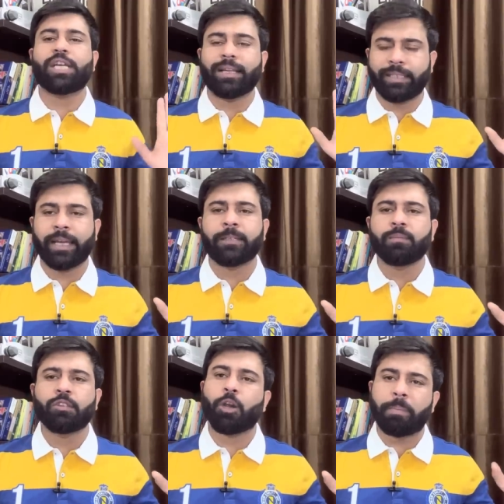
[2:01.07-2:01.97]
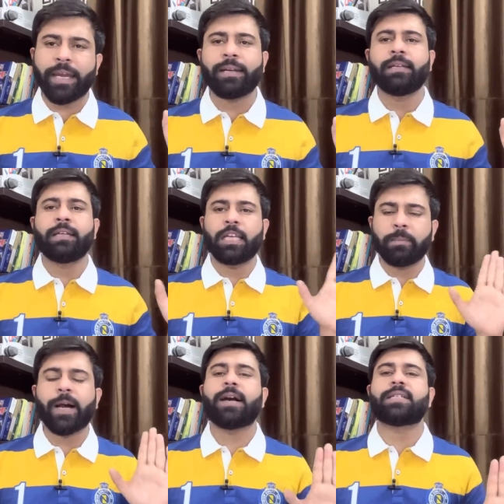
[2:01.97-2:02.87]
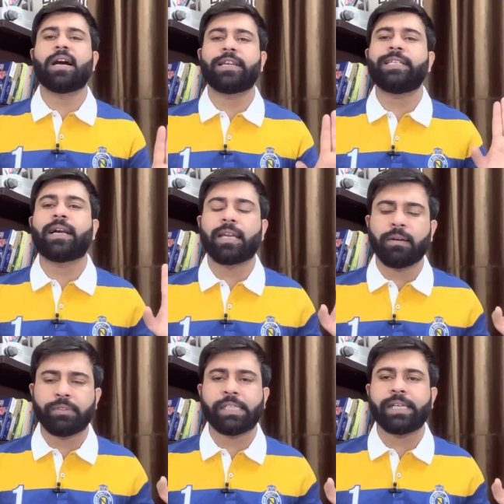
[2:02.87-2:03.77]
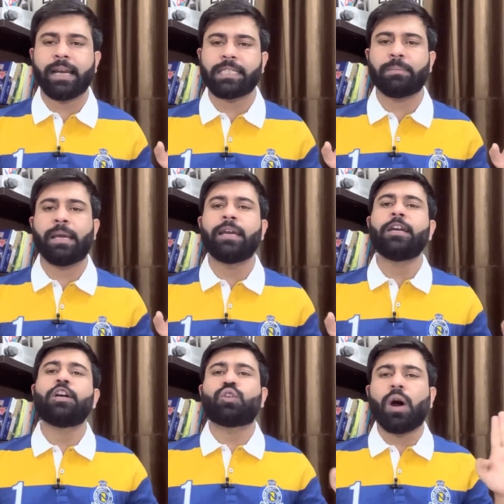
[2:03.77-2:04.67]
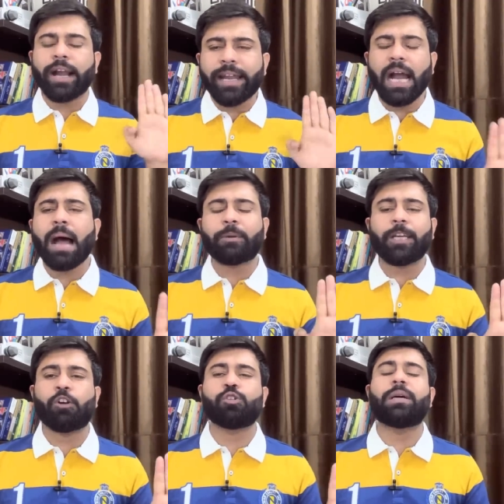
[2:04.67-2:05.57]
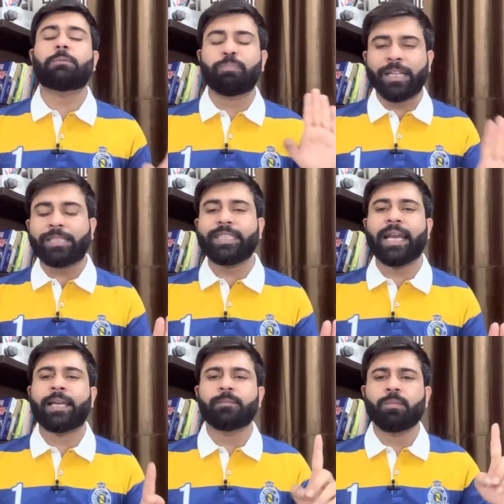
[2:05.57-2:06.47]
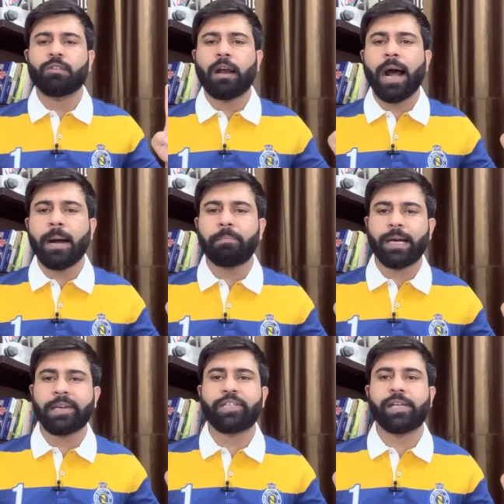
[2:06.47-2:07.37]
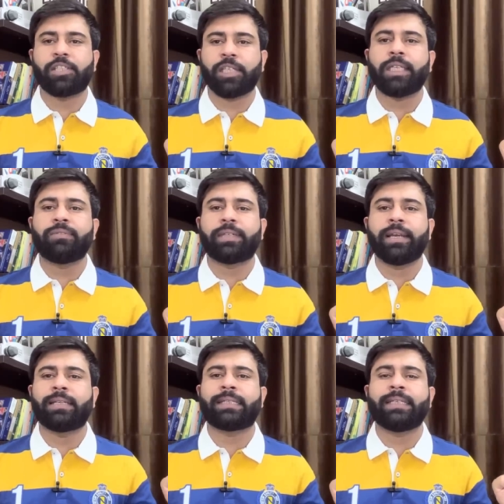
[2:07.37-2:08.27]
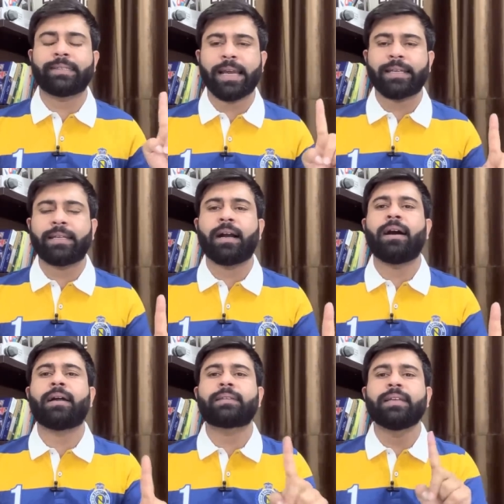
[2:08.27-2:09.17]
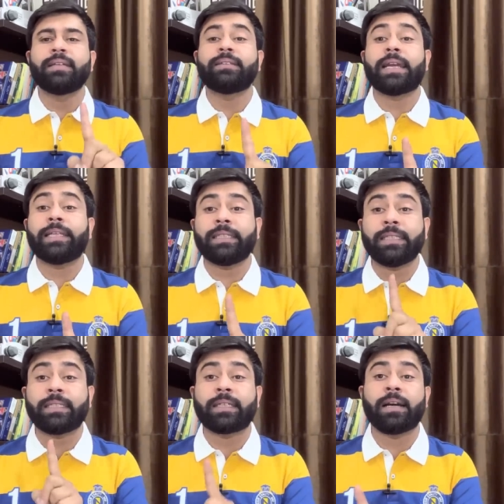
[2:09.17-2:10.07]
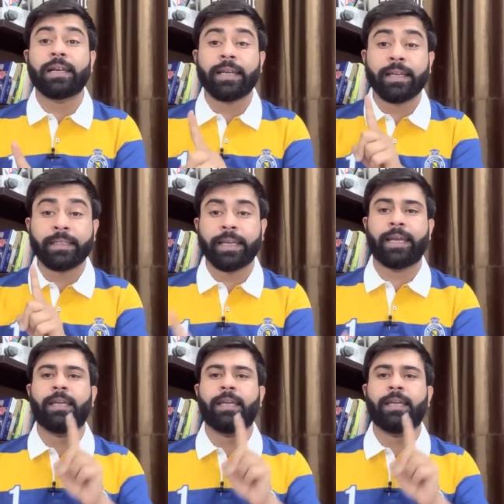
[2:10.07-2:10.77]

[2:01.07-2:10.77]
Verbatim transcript: जाते हैं तो फिर इमरान खान ही अगला वजीर अजम है तो अगर आपकी हुकूमत बनती है तो आप अरशद शरीफ केस की तहकीकात नहीं करेंगे